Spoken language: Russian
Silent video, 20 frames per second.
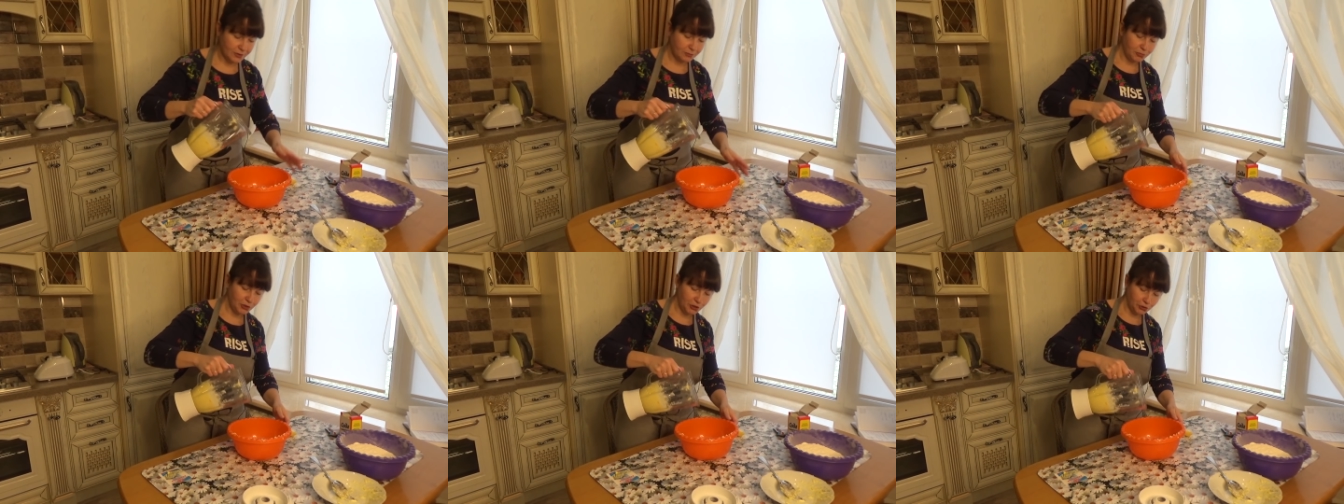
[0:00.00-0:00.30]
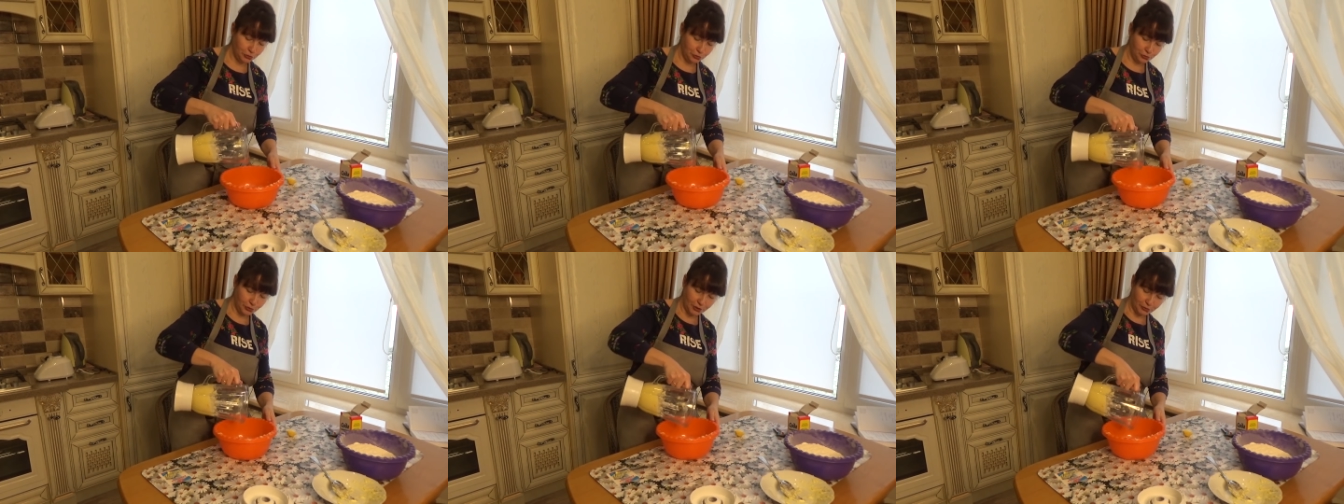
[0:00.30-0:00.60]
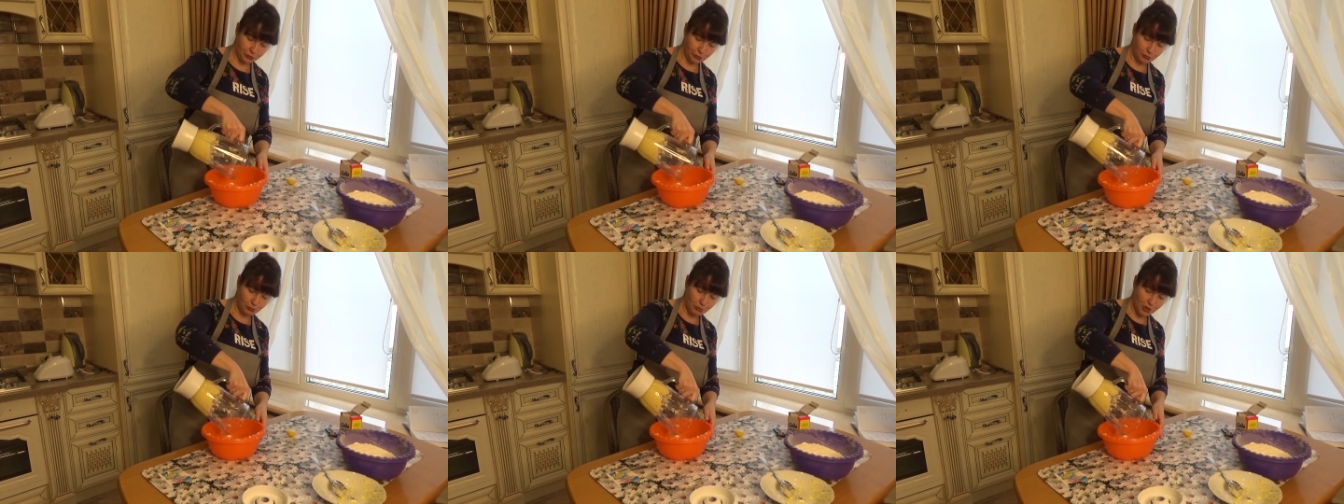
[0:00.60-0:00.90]
взбитую
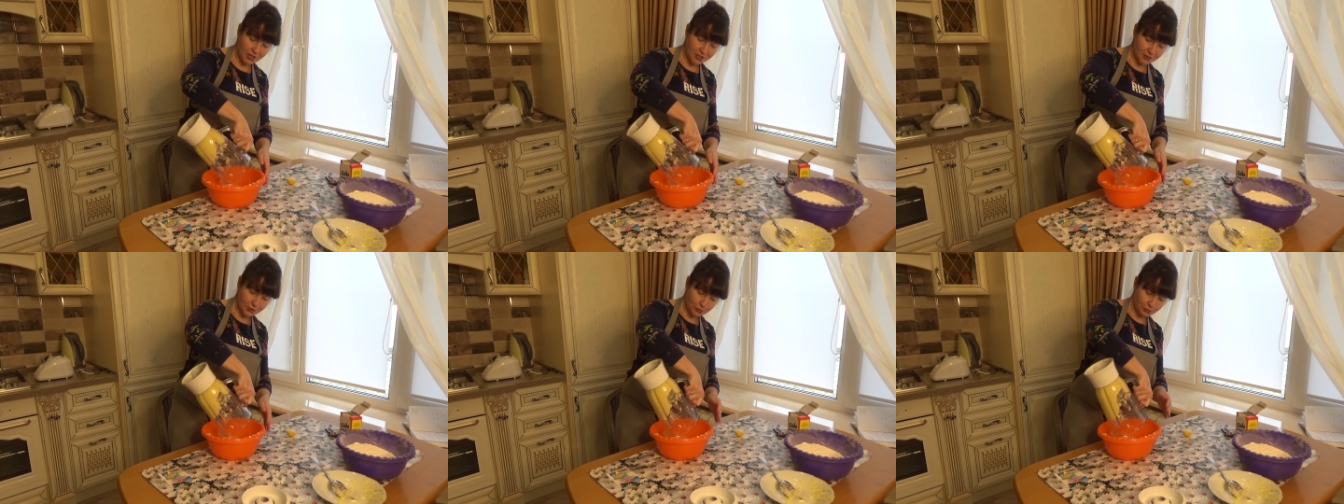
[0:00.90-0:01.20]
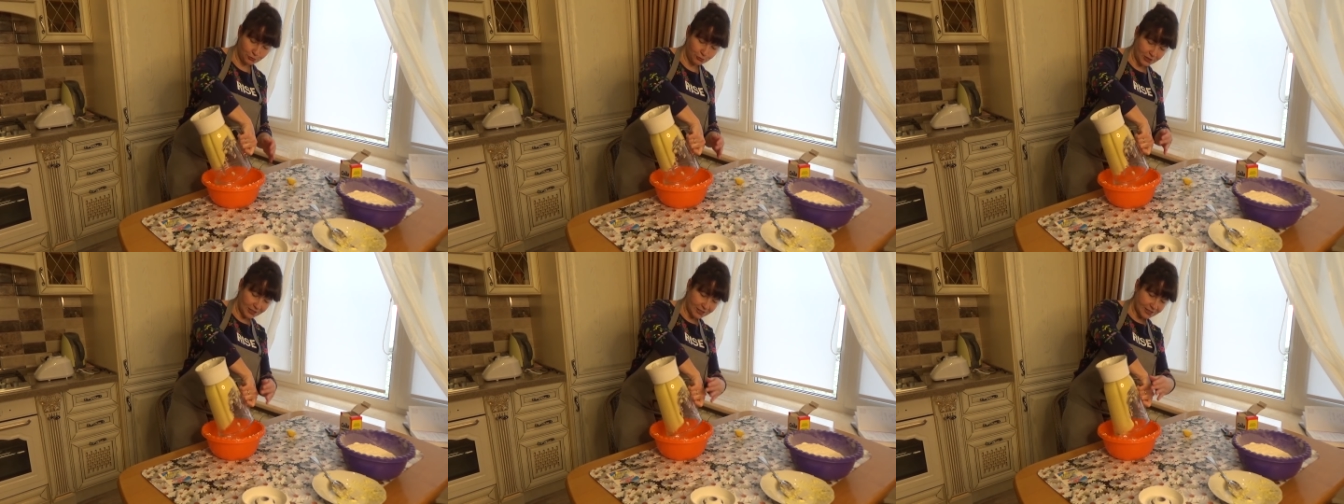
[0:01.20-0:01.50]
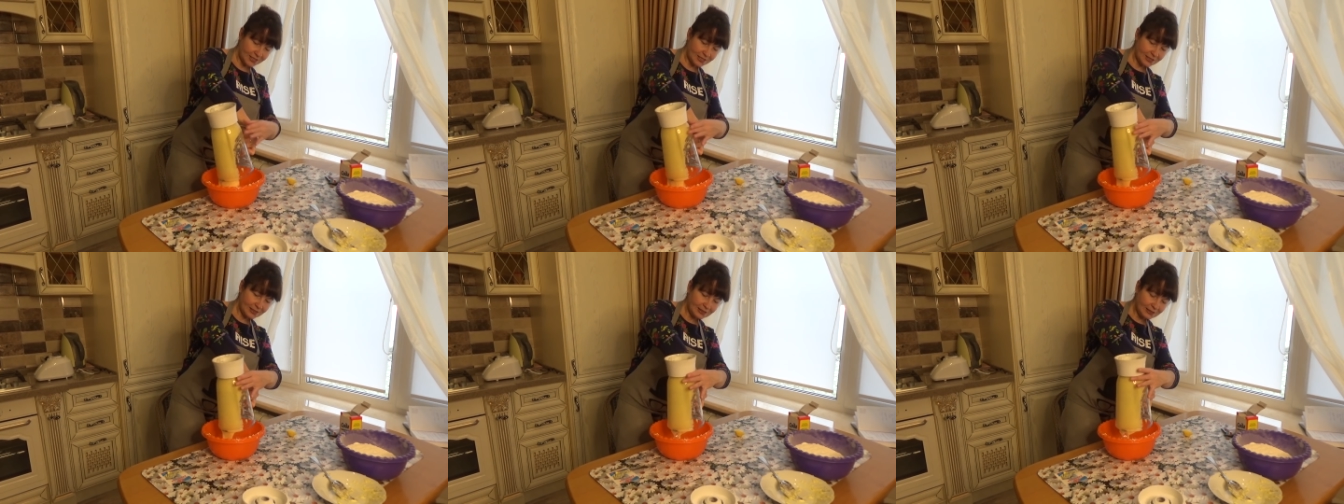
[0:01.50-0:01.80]
такую массу у
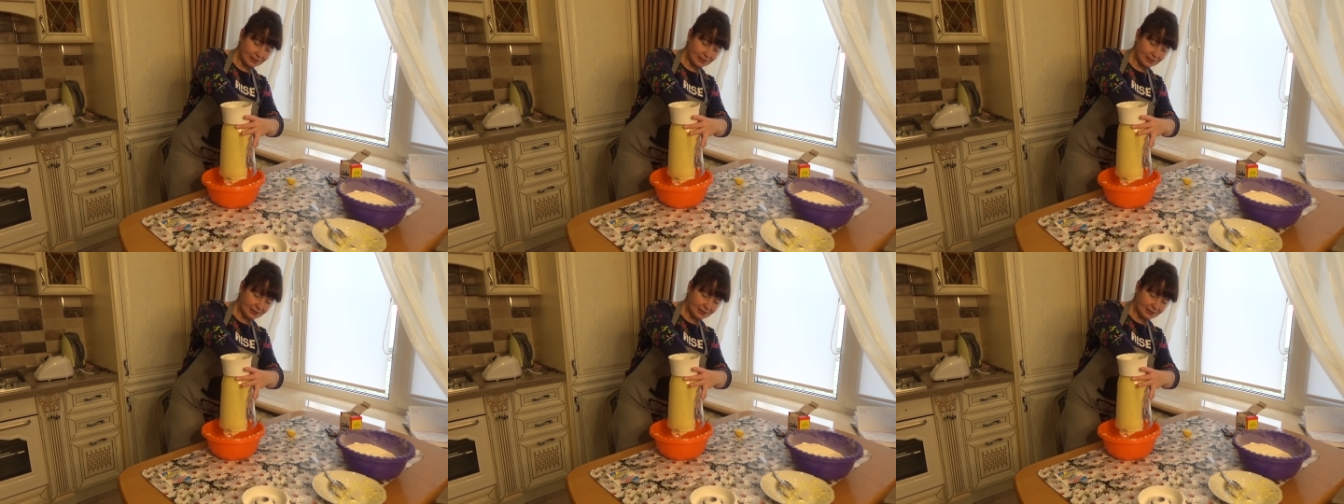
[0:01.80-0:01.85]
нас